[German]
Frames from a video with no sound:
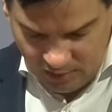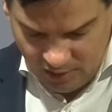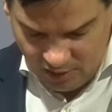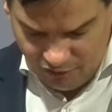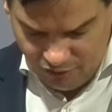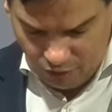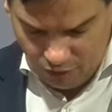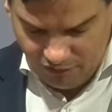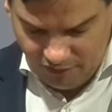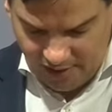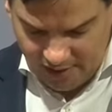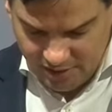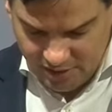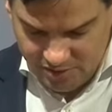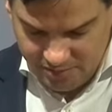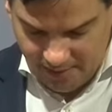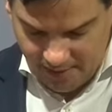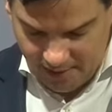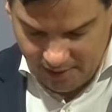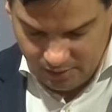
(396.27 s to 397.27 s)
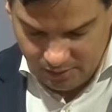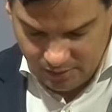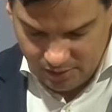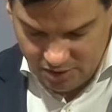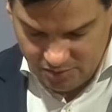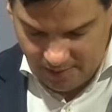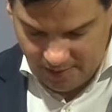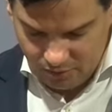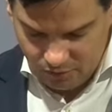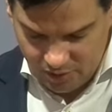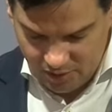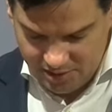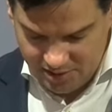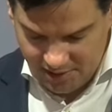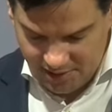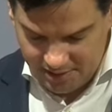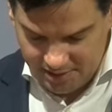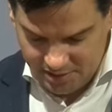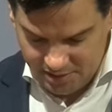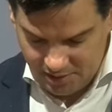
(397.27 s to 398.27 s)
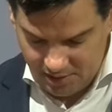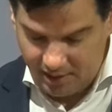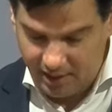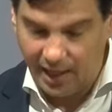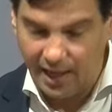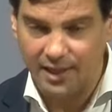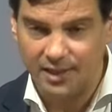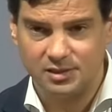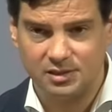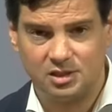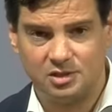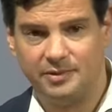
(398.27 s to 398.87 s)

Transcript: Davon waren 216 in Graz,